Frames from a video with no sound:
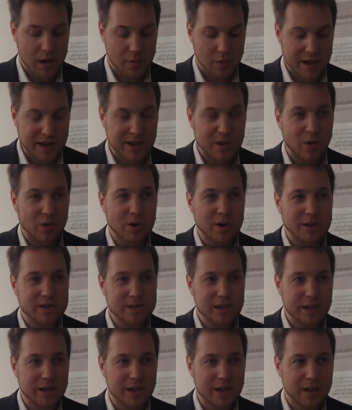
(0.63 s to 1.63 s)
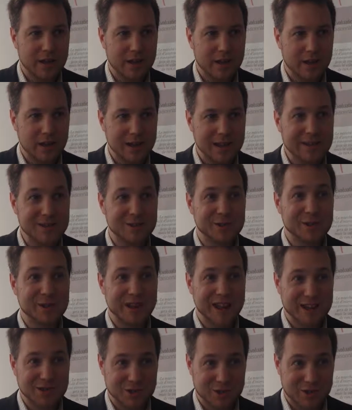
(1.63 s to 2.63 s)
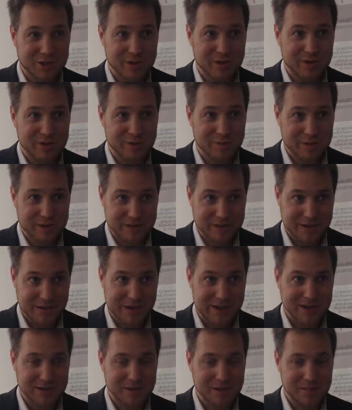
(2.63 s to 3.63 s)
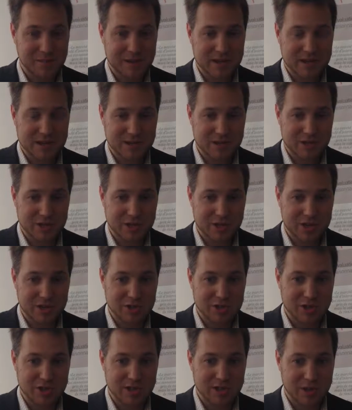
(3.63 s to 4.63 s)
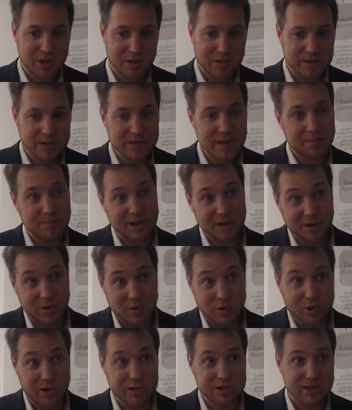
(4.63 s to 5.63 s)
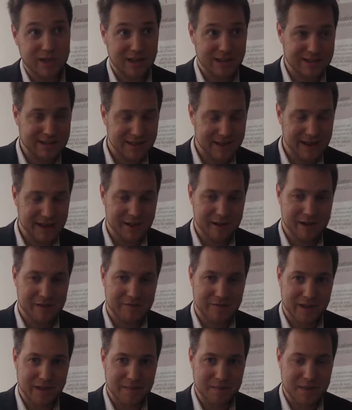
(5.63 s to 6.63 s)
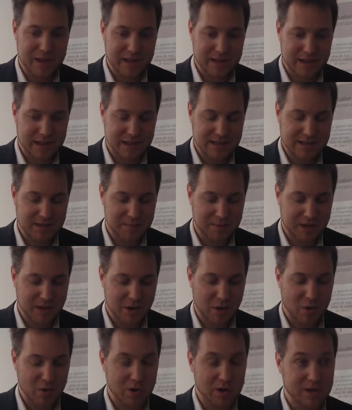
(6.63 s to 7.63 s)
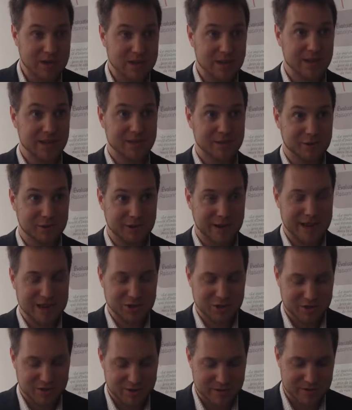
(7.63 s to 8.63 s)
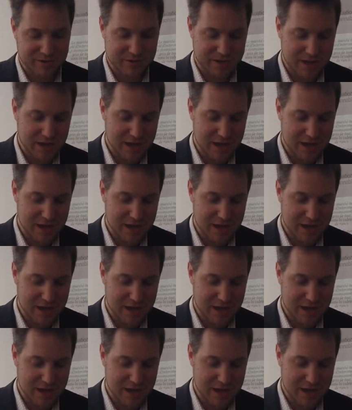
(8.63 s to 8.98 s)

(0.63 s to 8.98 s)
Oui, Concordia euh, International, parce que l'entreprise a changé de nom. Elle s'appelait Concordia Healthcare avant, maintenant elle s'appelle Concordia International.